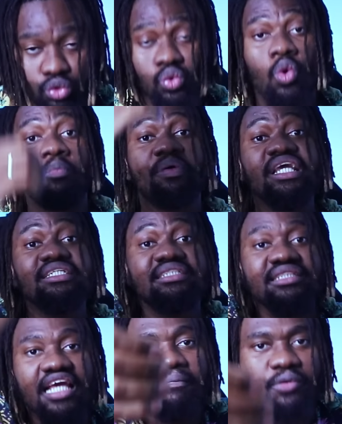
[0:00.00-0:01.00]
do
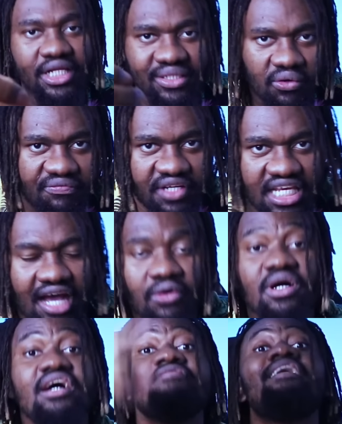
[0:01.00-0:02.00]
princípio até o final,
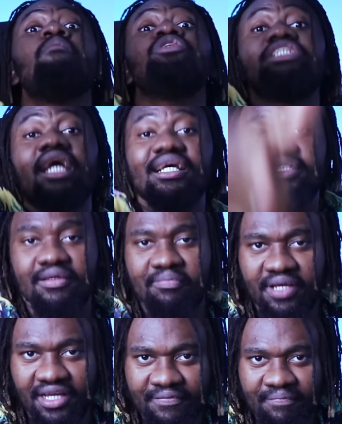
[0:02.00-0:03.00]
vamos te
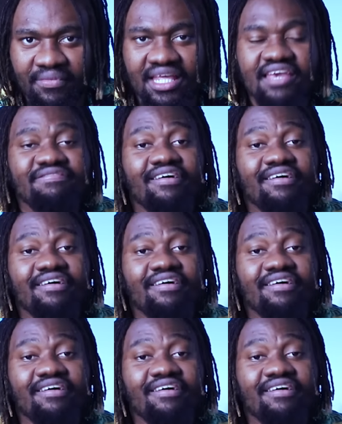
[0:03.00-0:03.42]
receber e